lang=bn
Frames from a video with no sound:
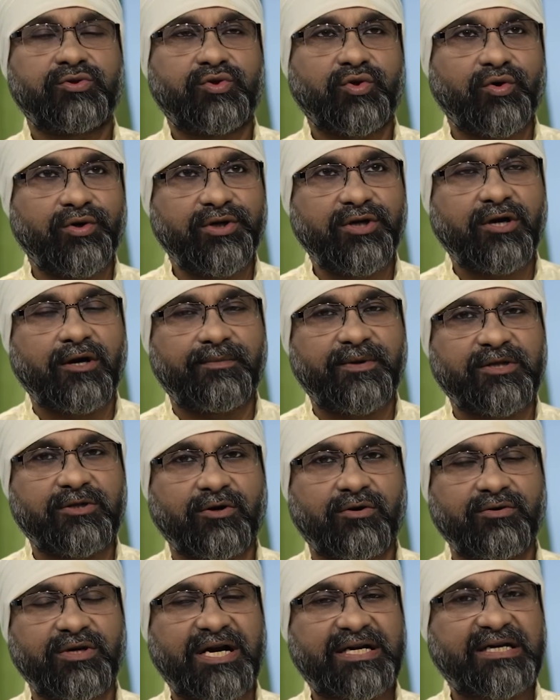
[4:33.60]
তৈরি হবে
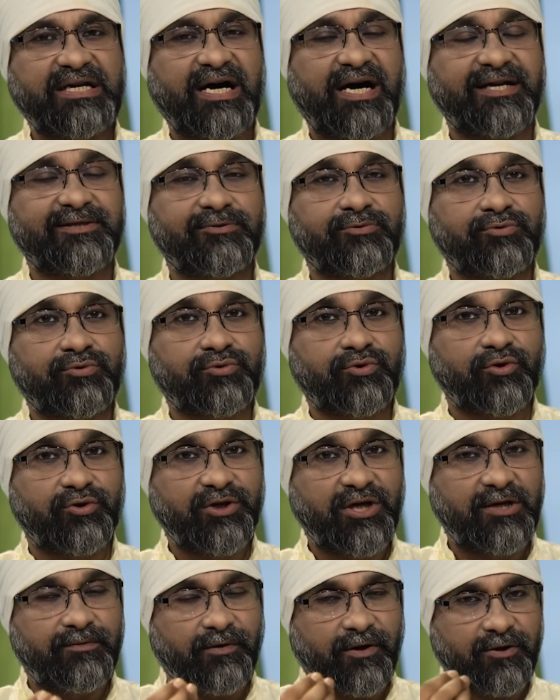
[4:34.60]
তখন একটা
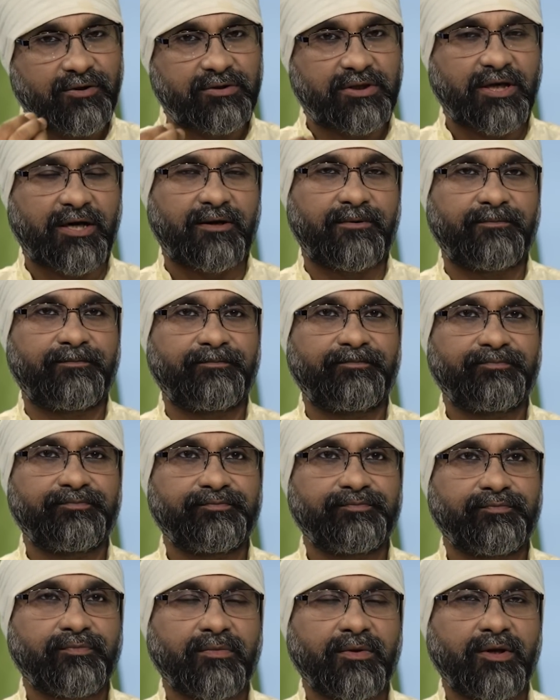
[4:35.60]
আত্মনির্ভরতা
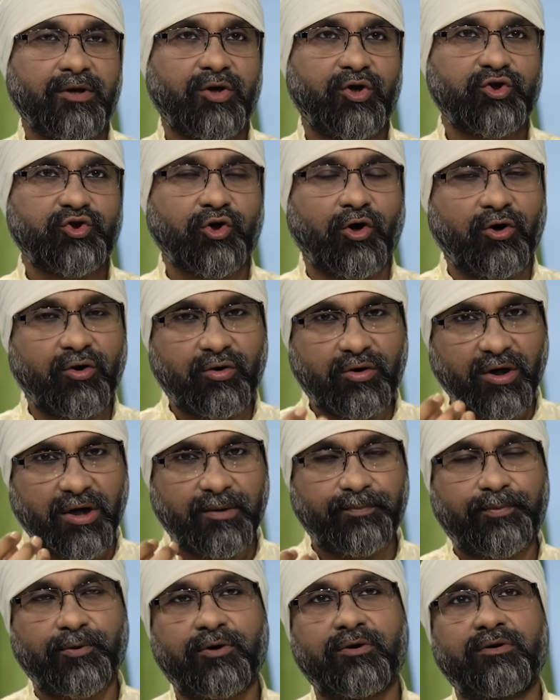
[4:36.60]

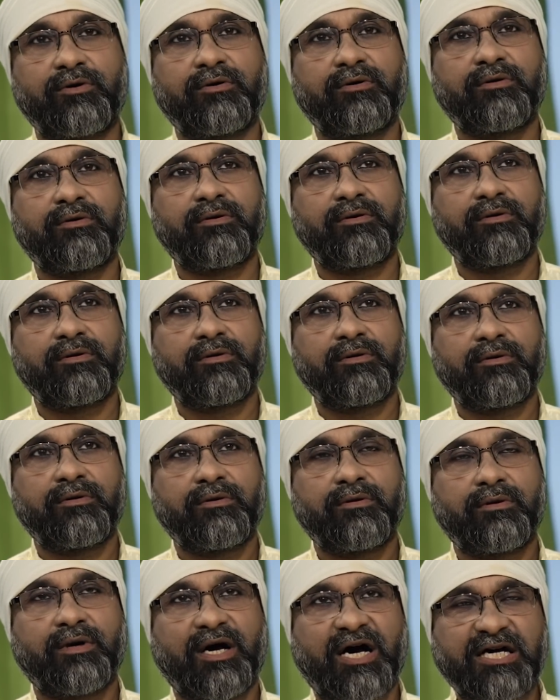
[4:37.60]
সংকল্প
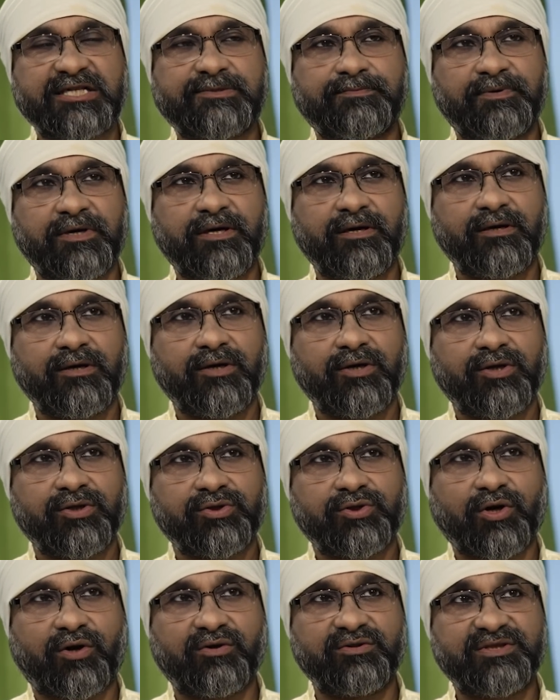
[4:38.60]
আসবে
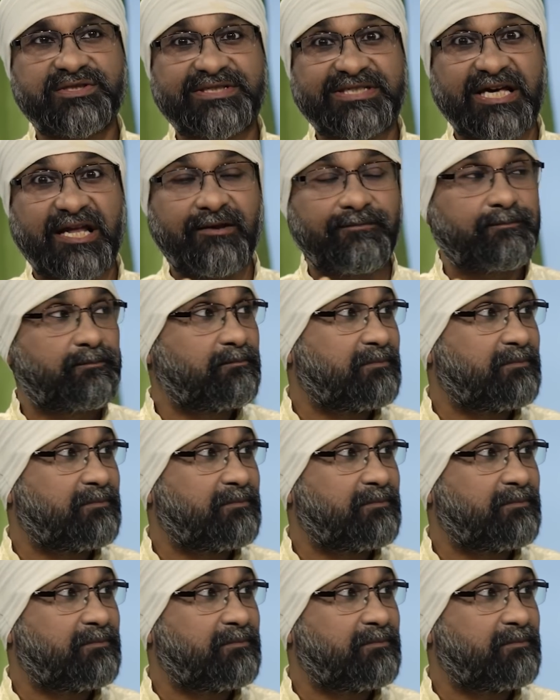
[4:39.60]
তখন সেলফ